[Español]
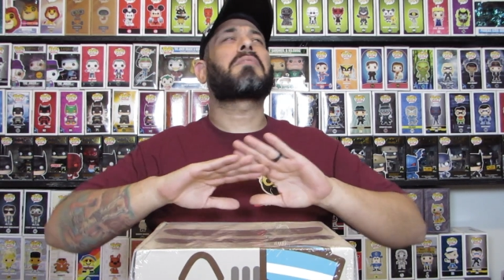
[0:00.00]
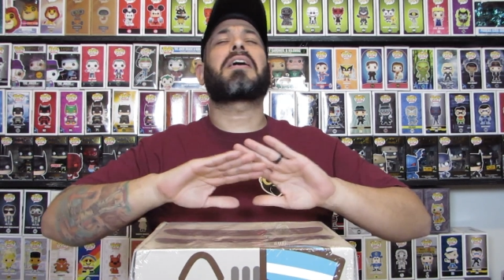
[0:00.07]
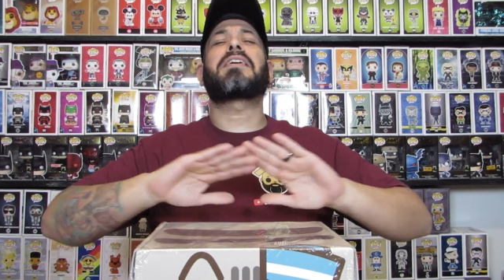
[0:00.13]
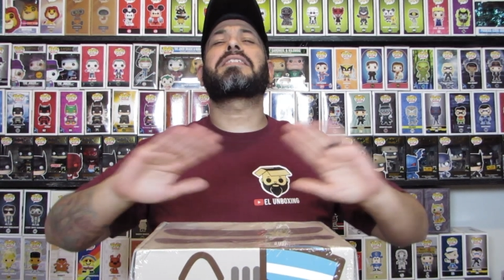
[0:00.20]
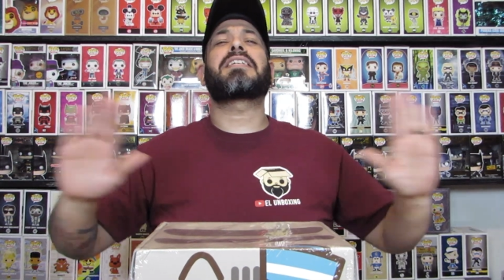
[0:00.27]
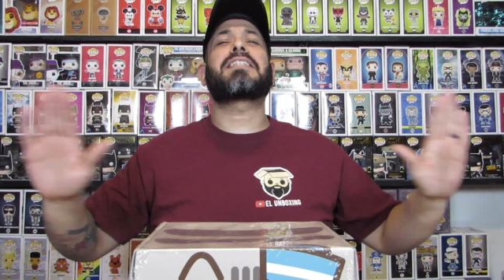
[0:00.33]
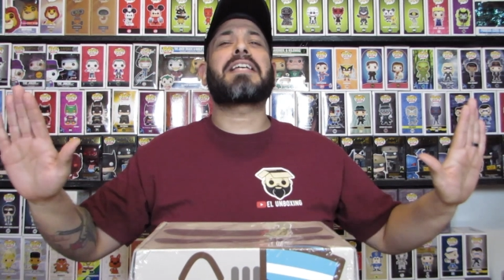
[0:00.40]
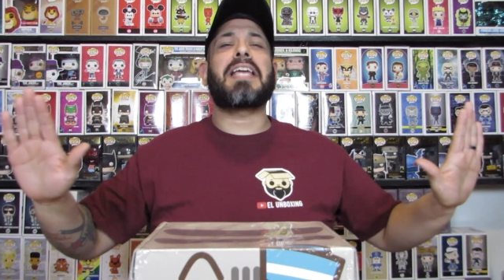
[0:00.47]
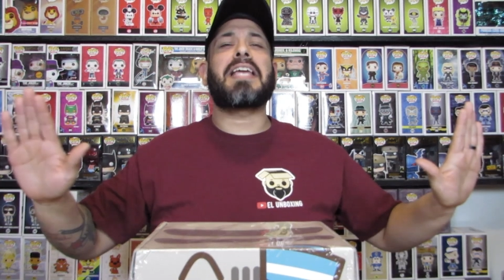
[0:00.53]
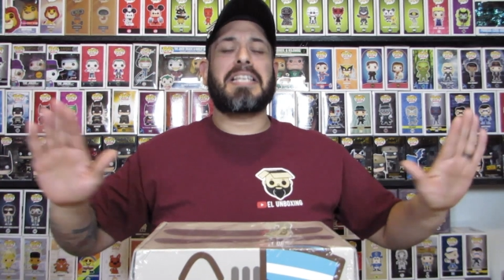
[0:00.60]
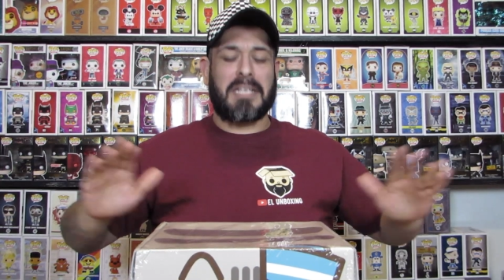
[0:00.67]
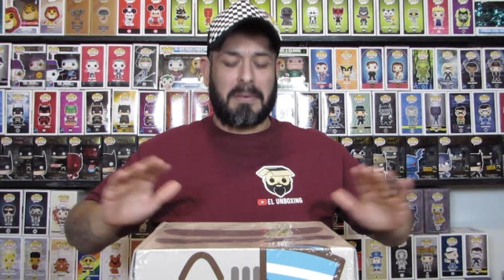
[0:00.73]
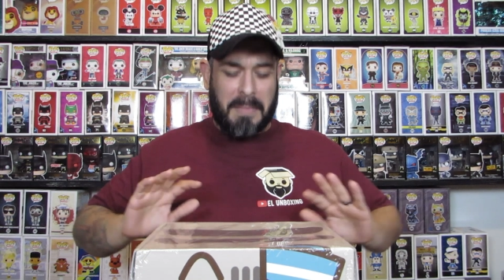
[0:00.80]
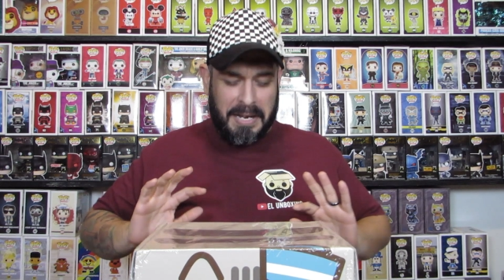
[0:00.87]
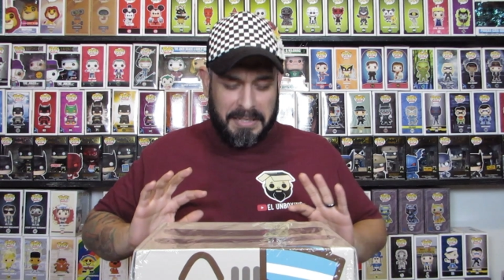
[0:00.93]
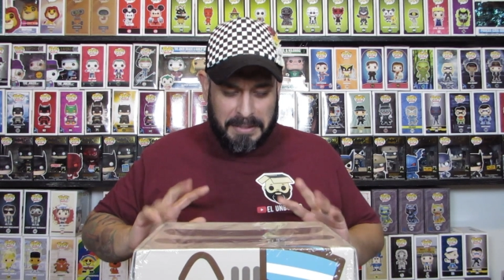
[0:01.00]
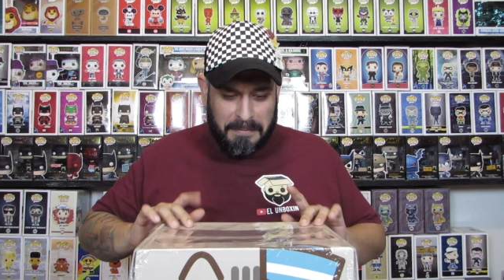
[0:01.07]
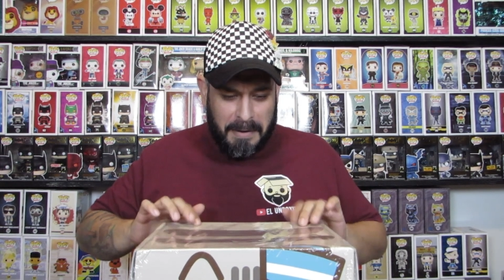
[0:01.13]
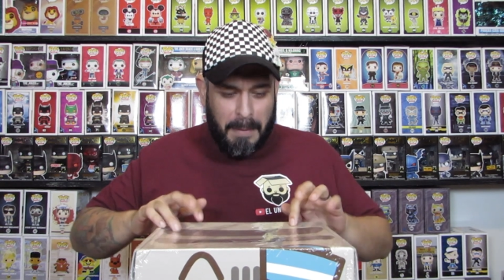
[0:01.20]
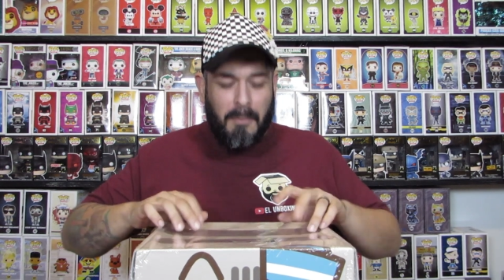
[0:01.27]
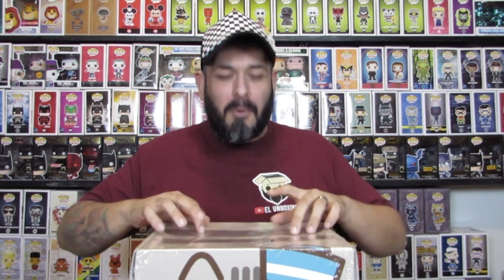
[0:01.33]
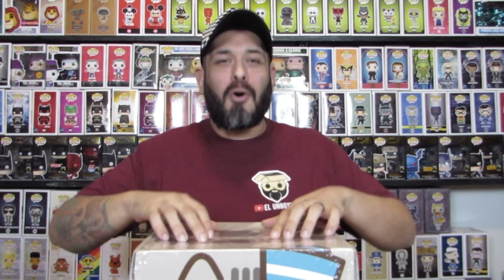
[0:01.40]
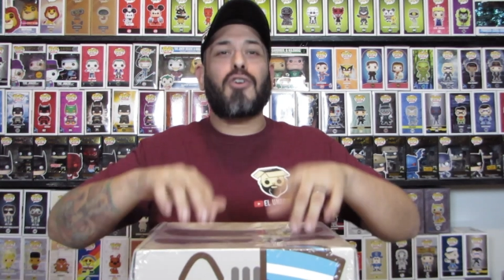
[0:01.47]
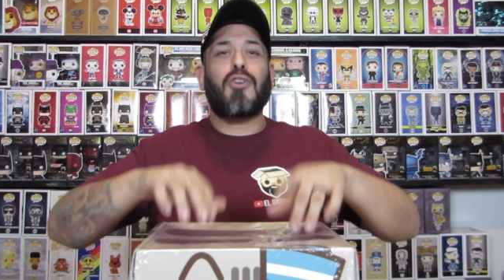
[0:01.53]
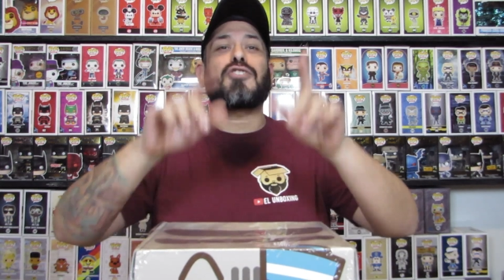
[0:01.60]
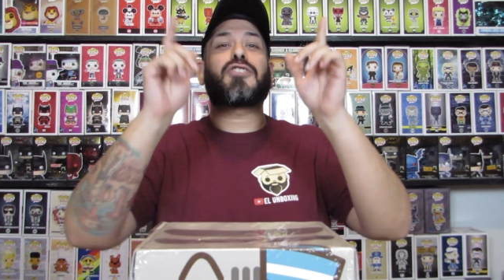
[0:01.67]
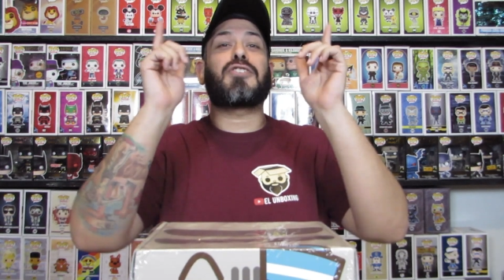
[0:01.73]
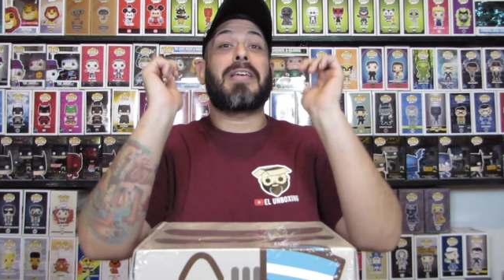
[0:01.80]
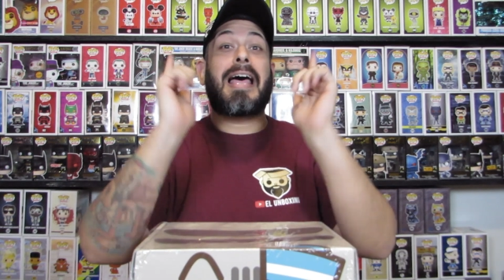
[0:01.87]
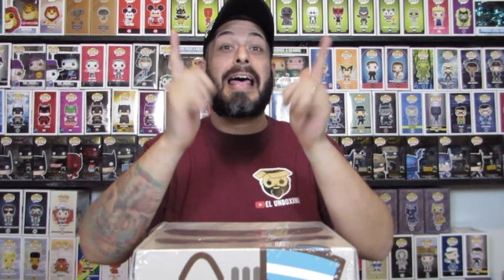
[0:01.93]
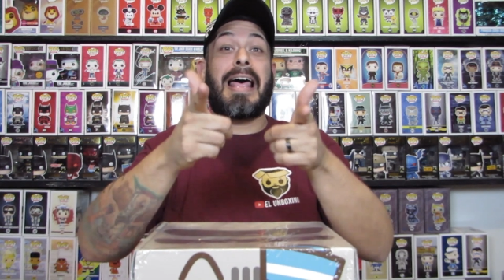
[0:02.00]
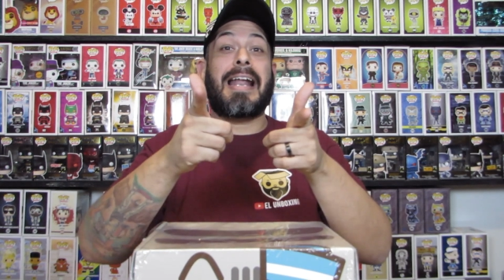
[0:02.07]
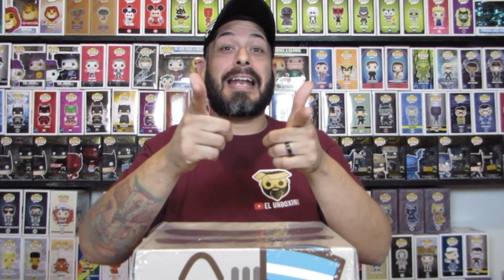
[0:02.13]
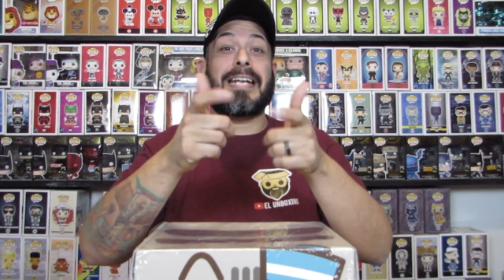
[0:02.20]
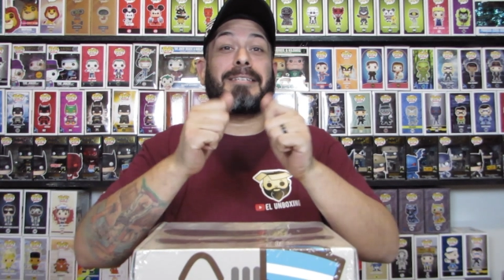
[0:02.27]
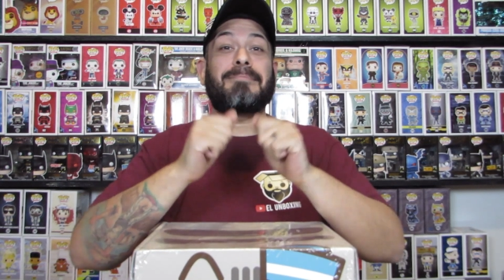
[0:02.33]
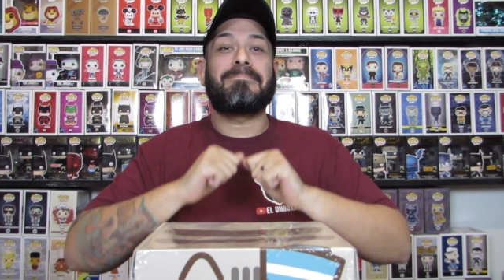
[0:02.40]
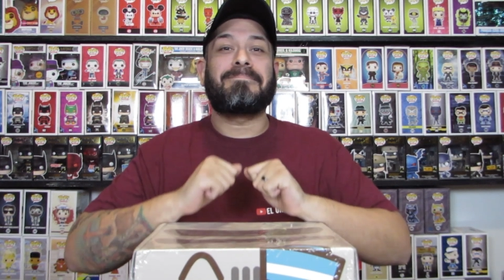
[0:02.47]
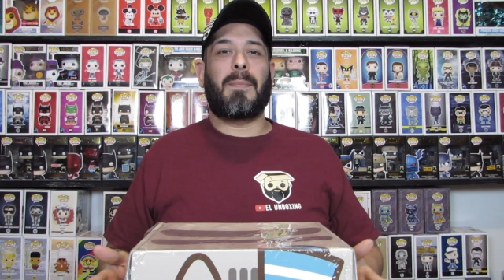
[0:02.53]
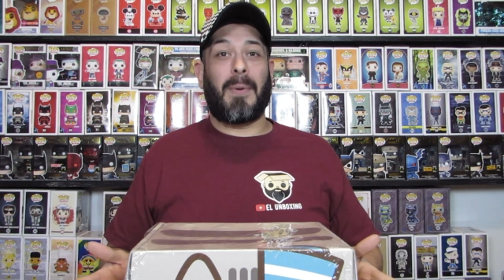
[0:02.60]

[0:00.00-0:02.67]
Así es que ya sin más, vamos a darle.